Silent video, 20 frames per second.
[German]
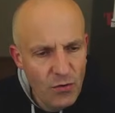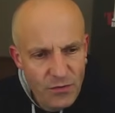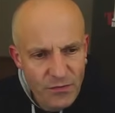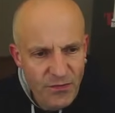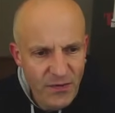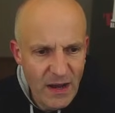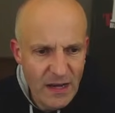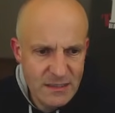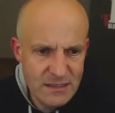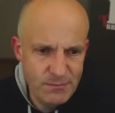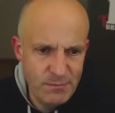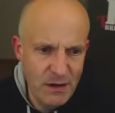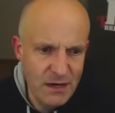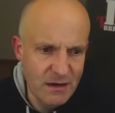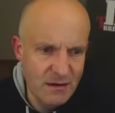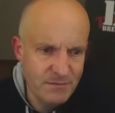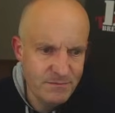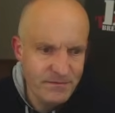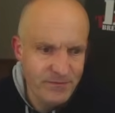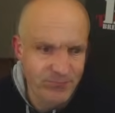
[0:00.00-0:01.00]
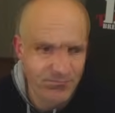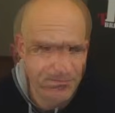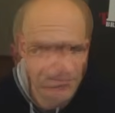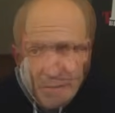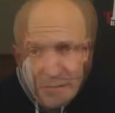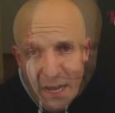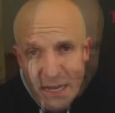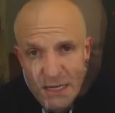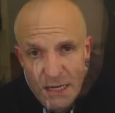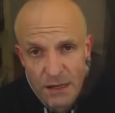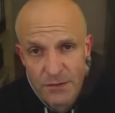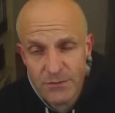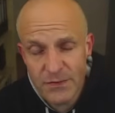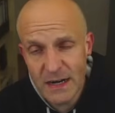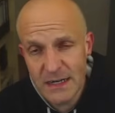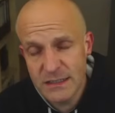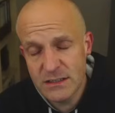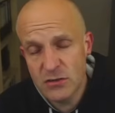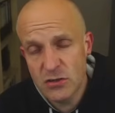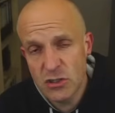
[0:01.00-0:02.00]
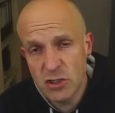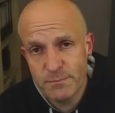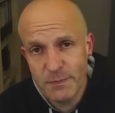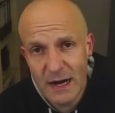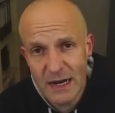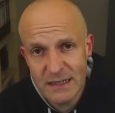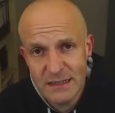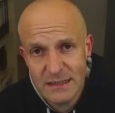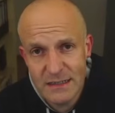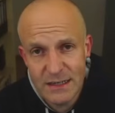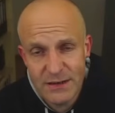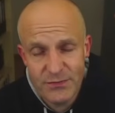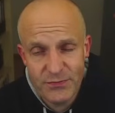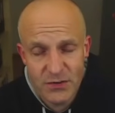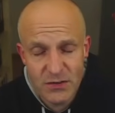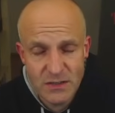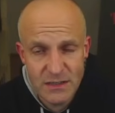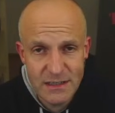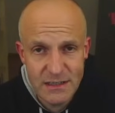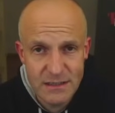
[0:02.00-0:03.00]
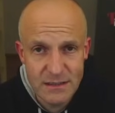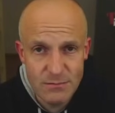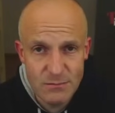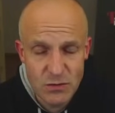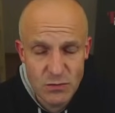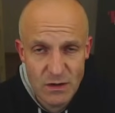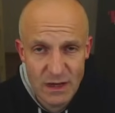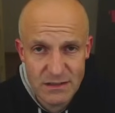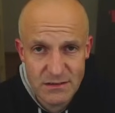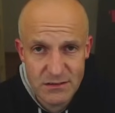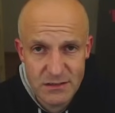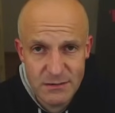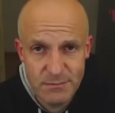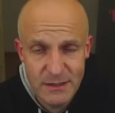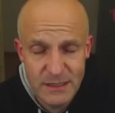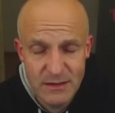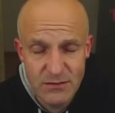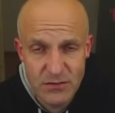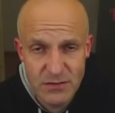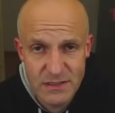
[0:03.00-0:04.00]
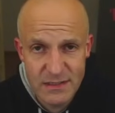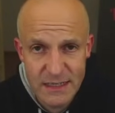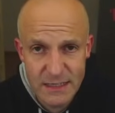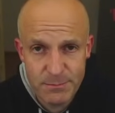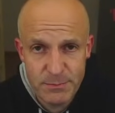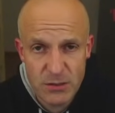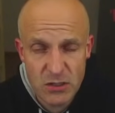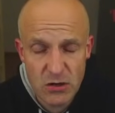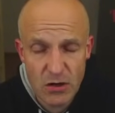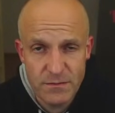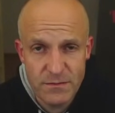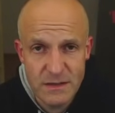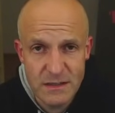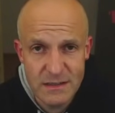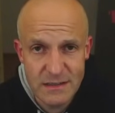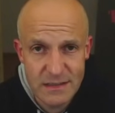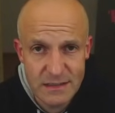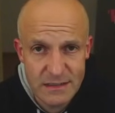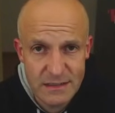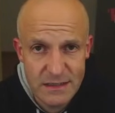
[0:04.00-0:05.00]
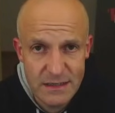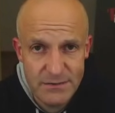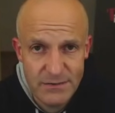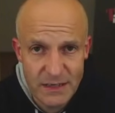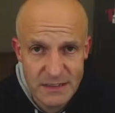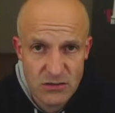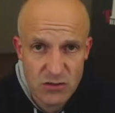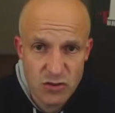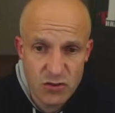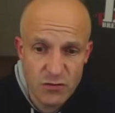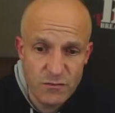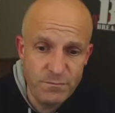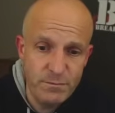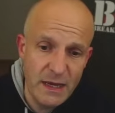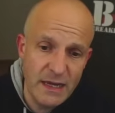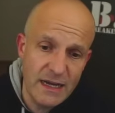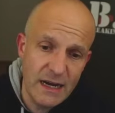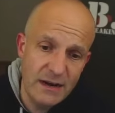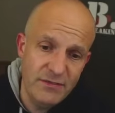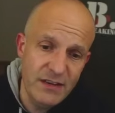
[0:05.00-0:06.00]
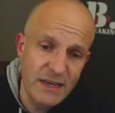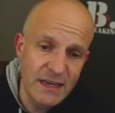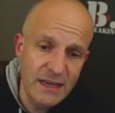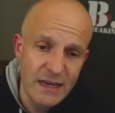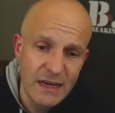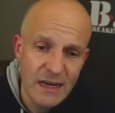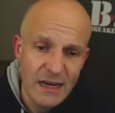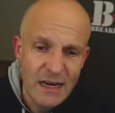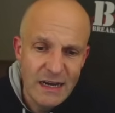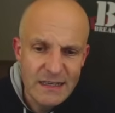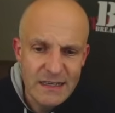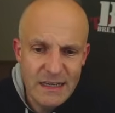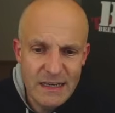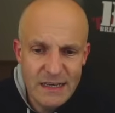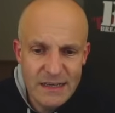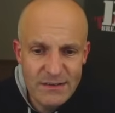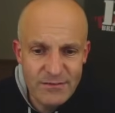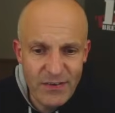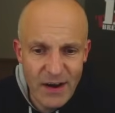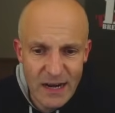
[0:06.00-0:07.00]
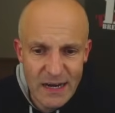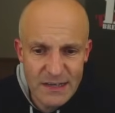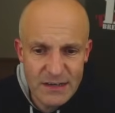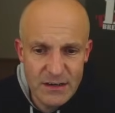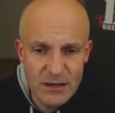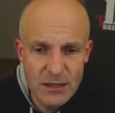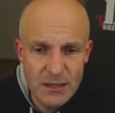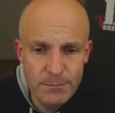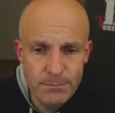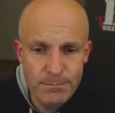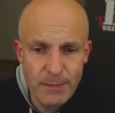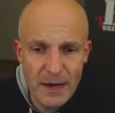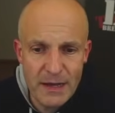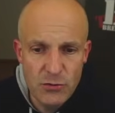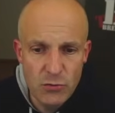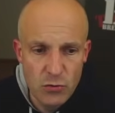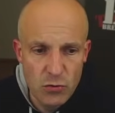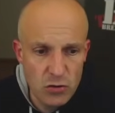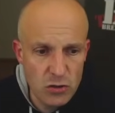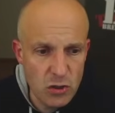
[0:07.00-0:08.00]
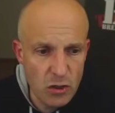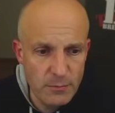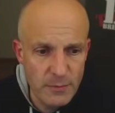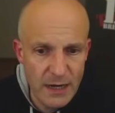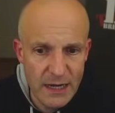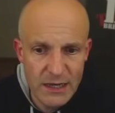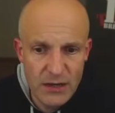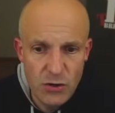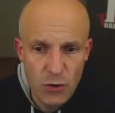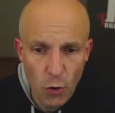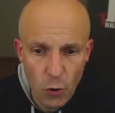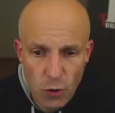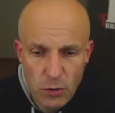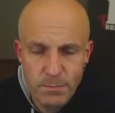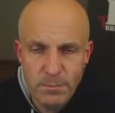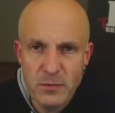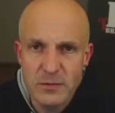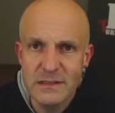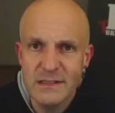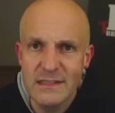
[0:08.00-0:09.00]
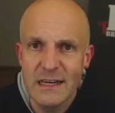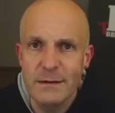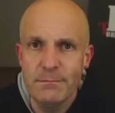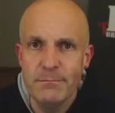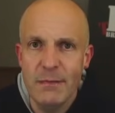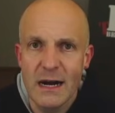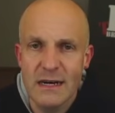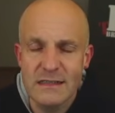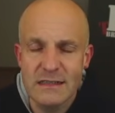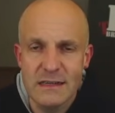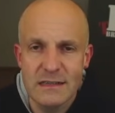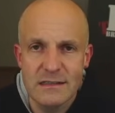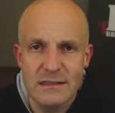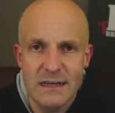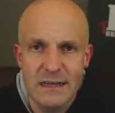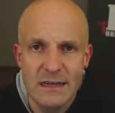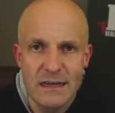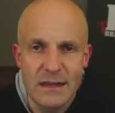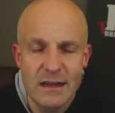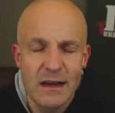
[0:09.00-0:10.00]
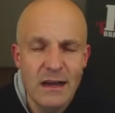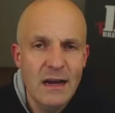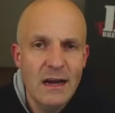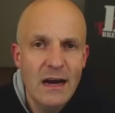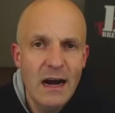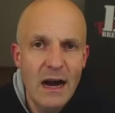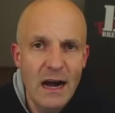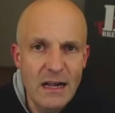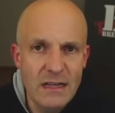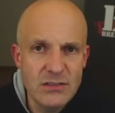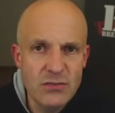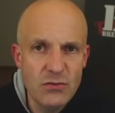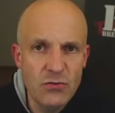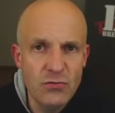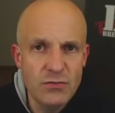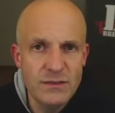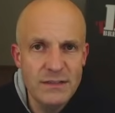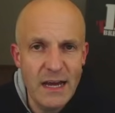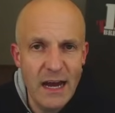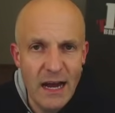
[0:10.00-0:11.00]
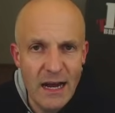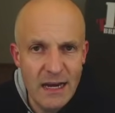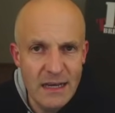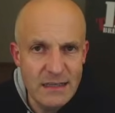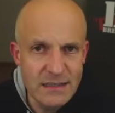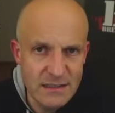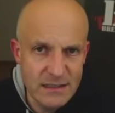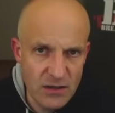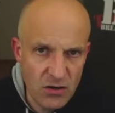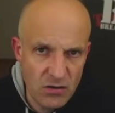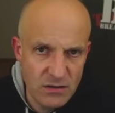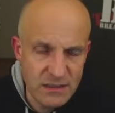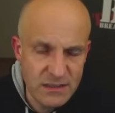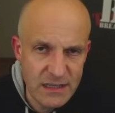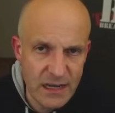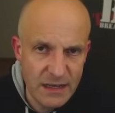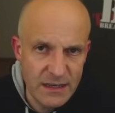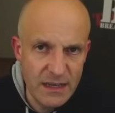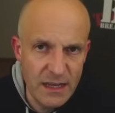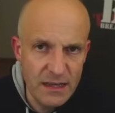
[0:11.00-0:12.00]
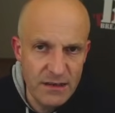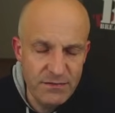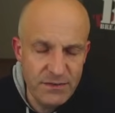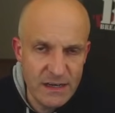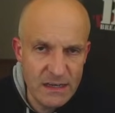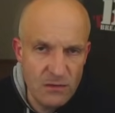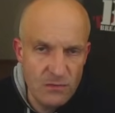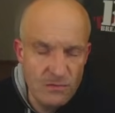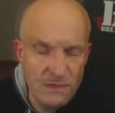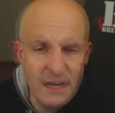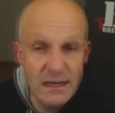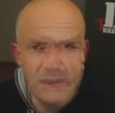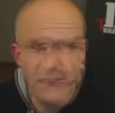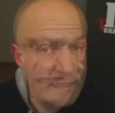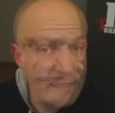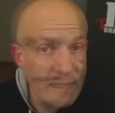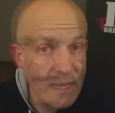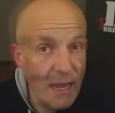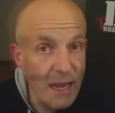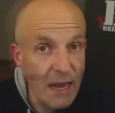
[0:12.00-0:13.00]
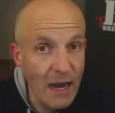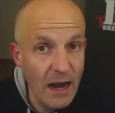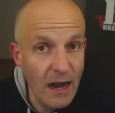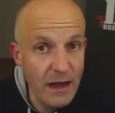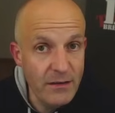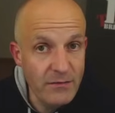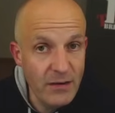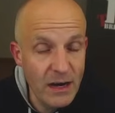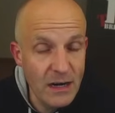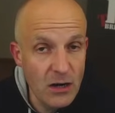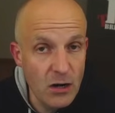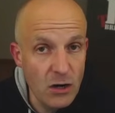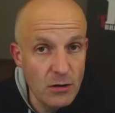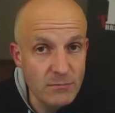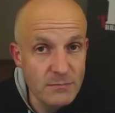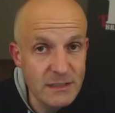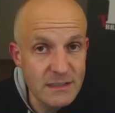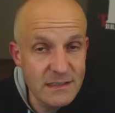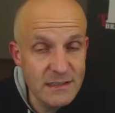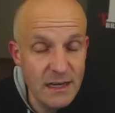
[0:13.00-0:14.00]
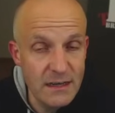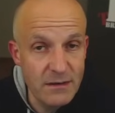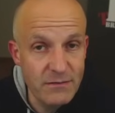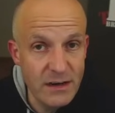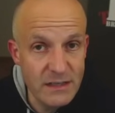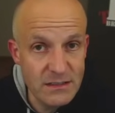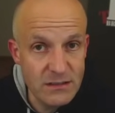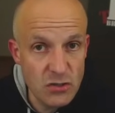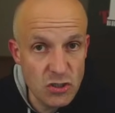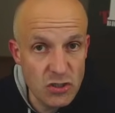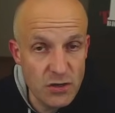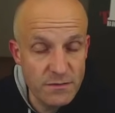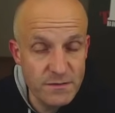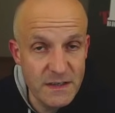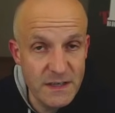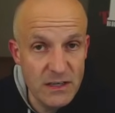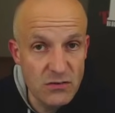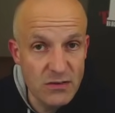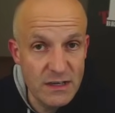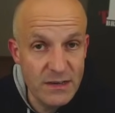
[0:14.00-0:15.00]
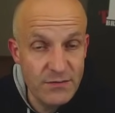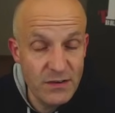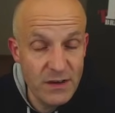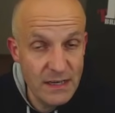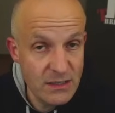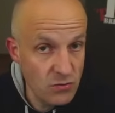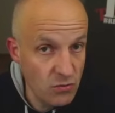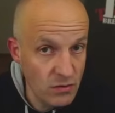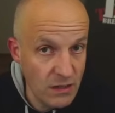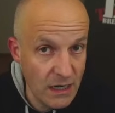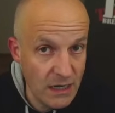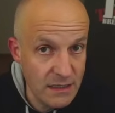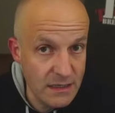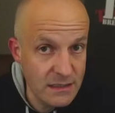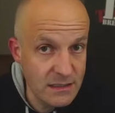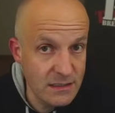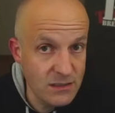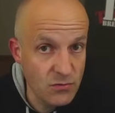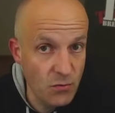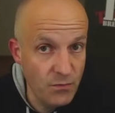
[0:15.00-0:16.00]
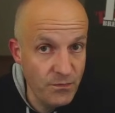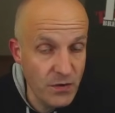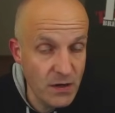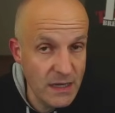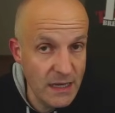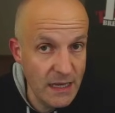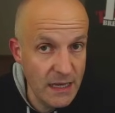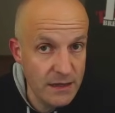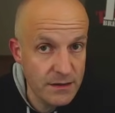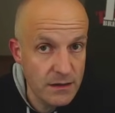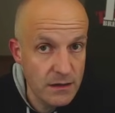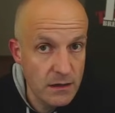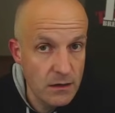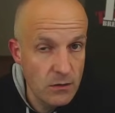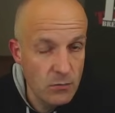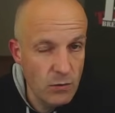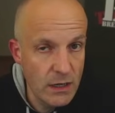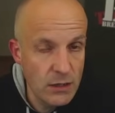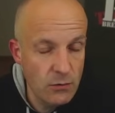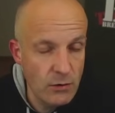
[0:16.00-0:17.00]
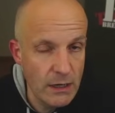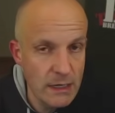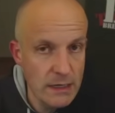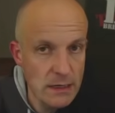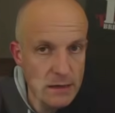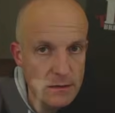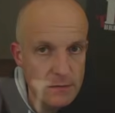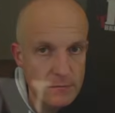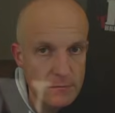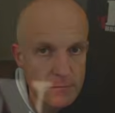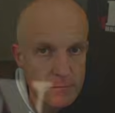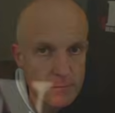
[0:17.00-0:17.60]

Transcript: Unfassbar. Eine weitere Fahrzeugsparte, die von diesem Zulassungsminus nicht betroffen ist, das sind die Wasserstoff-Pkw. Die liegen weiterhin bei 0,0% Marktanteil. Also da ist eine konstante Entwicklung. Da liegt der Herr Aiwanger mit seiner Wasserstofftheorie vielleicht doch gar nicht so verkehrt. Wink, wink.